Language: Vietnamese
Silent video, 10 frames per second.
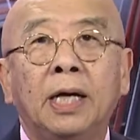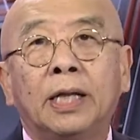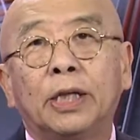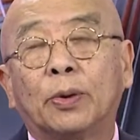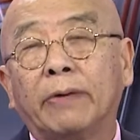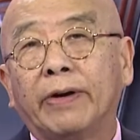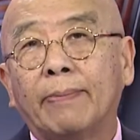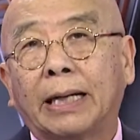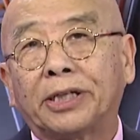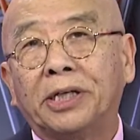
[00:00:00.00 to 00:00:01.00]
Thưa quý vị,
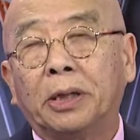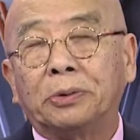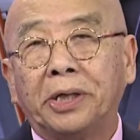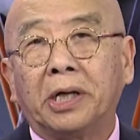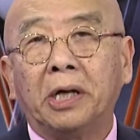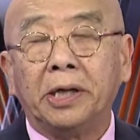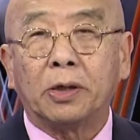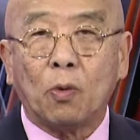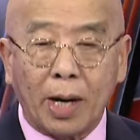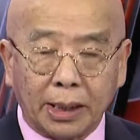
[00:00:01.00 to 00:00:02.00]
bản tin đầu tiên liên
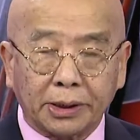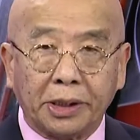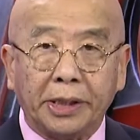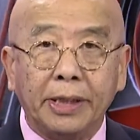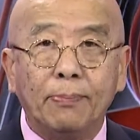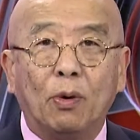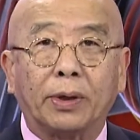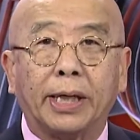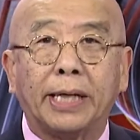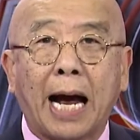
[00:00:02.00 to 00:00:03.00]
quan tới một
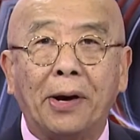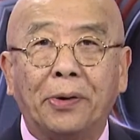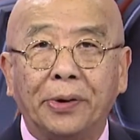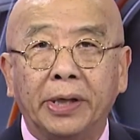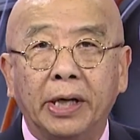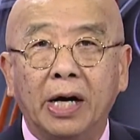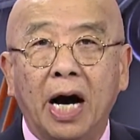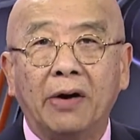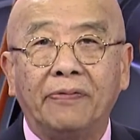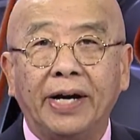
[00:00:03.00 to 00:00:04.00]
cái đại hội à,
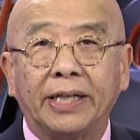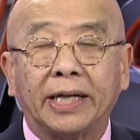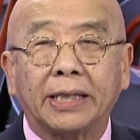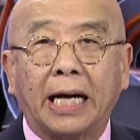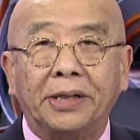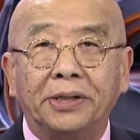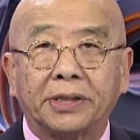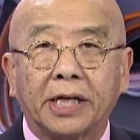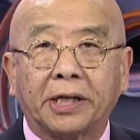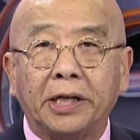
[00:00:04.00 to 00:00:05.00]
về tất cả những cái
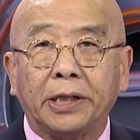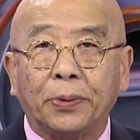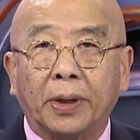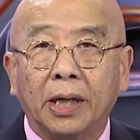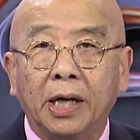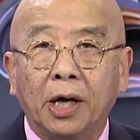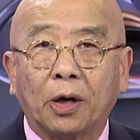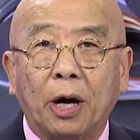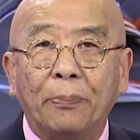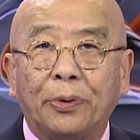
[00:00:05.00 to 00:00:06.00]
kỹ thuật
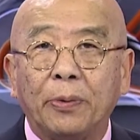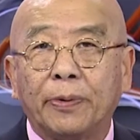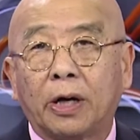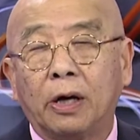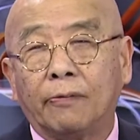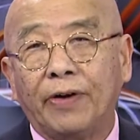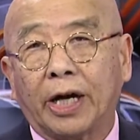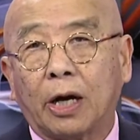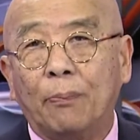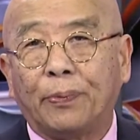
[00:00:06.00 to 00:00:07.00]
về
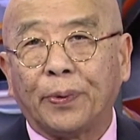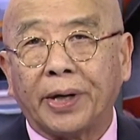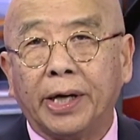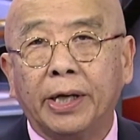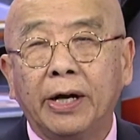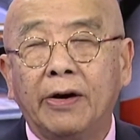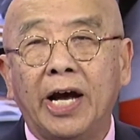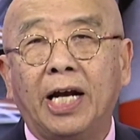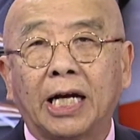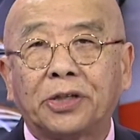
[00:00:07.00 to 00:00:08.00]
computer
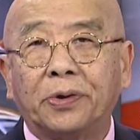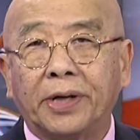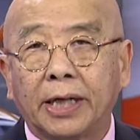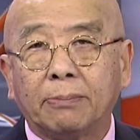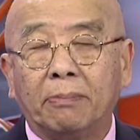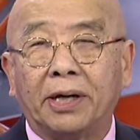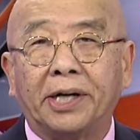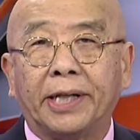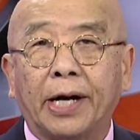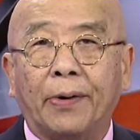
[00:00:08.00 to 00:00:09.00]
electronic mà người
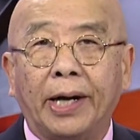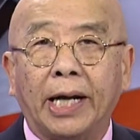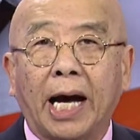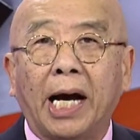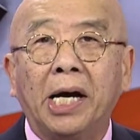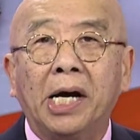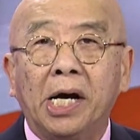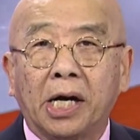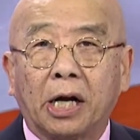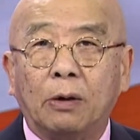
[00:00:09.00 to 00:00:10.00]
ta gọi là
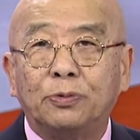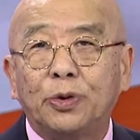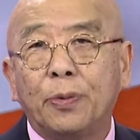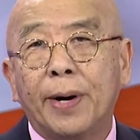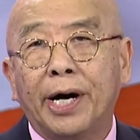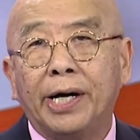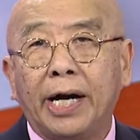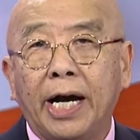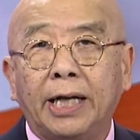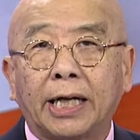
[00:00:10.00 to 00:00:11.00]
Consumer
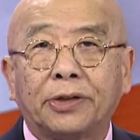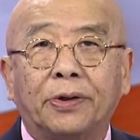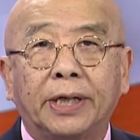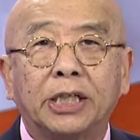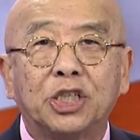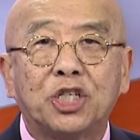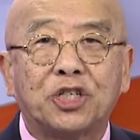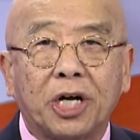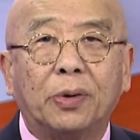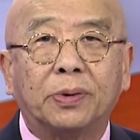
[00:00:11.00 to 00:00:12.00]
Electronic
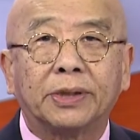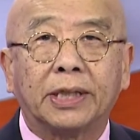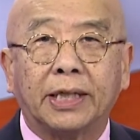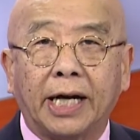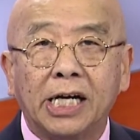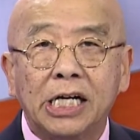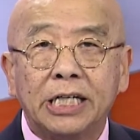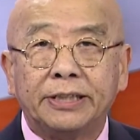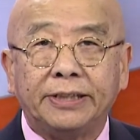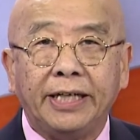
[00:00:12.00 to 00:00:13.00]
Show, tức là
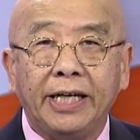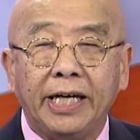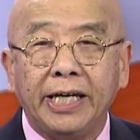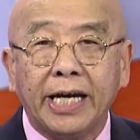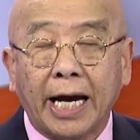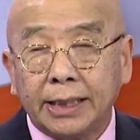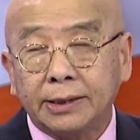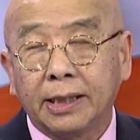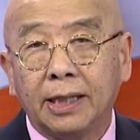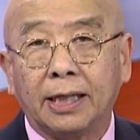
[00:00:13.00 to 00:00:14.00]
CES
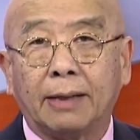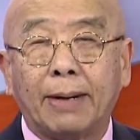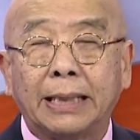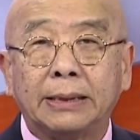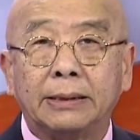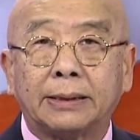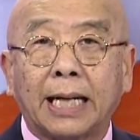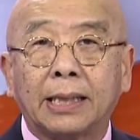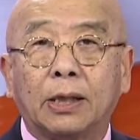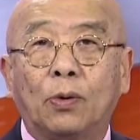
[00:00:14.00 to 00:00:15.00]
là ba chữ tắt
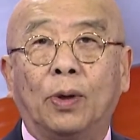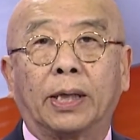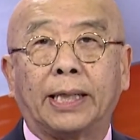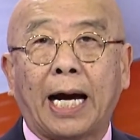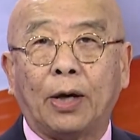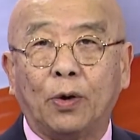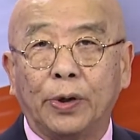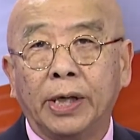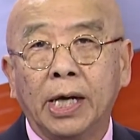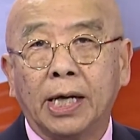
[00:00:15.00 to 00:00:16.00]
của cái đại hội
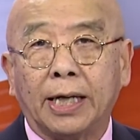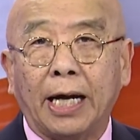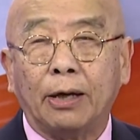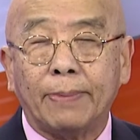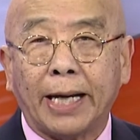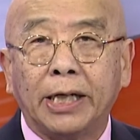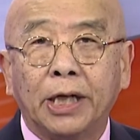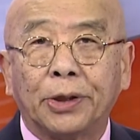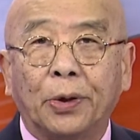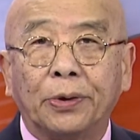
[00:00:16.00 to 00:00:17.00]
ngày hôm nay
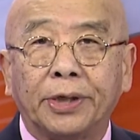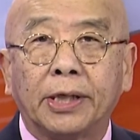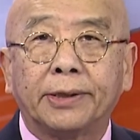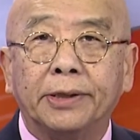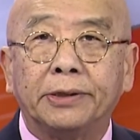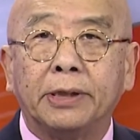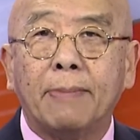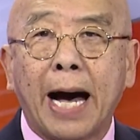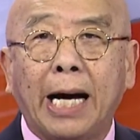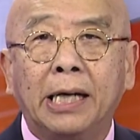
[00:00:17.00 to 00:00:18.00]
tổ chức từ thứ
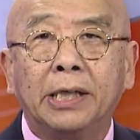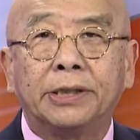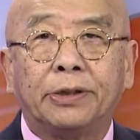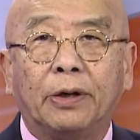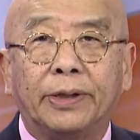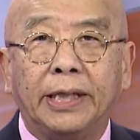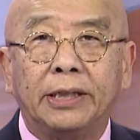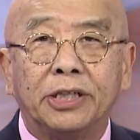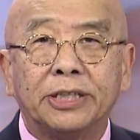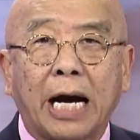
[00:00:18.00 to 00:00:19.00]
ba cho đến thứ
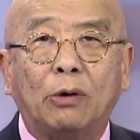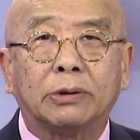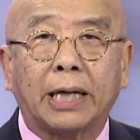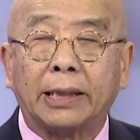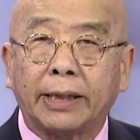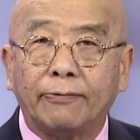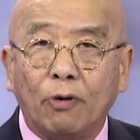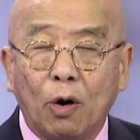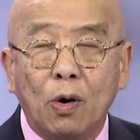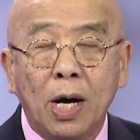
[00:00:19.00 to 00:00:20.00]
sáu tại thành
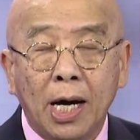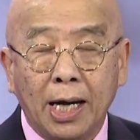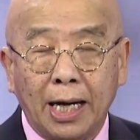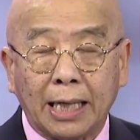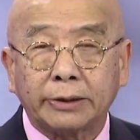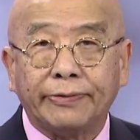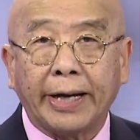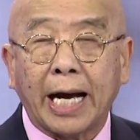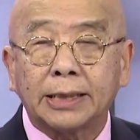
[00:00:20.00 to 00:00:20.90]
phố Las Vegas